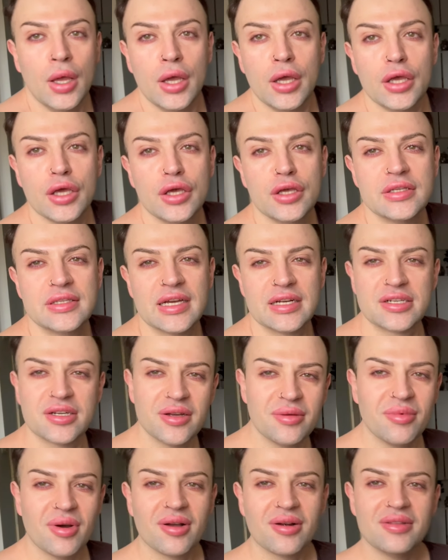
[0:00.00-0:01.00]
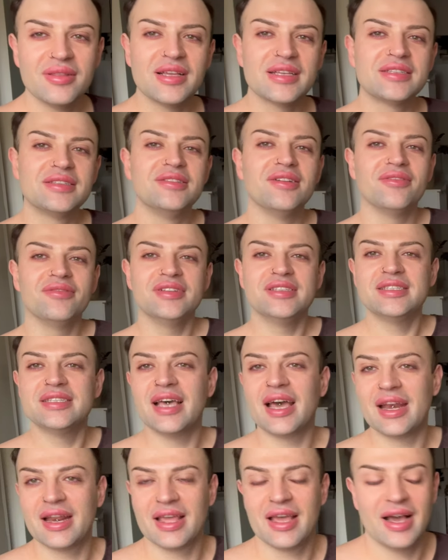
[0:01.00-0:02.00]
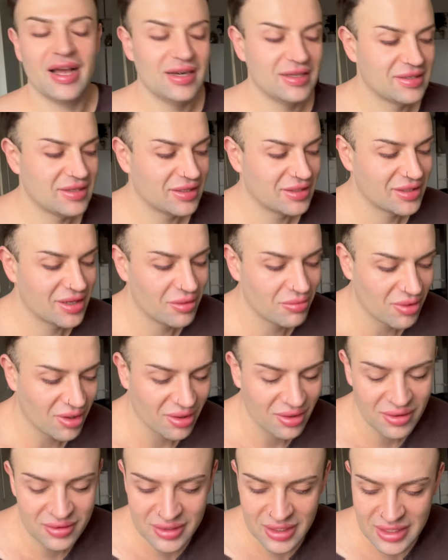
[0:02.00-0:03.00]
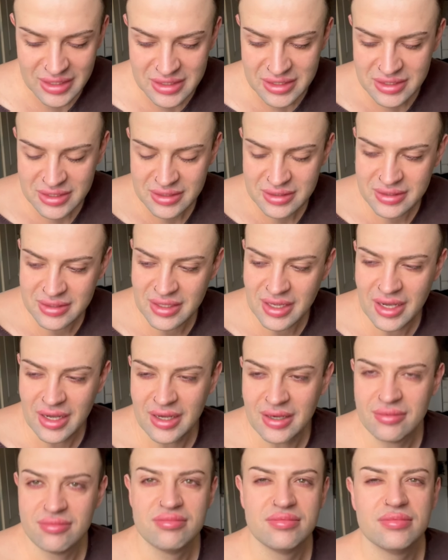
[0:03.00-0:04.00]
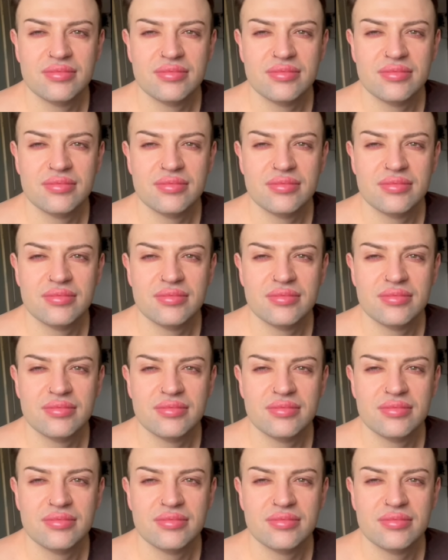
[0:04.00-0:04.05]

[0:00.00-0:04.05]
I zacząłem oglądać nowy serial, zacząłem oglądać na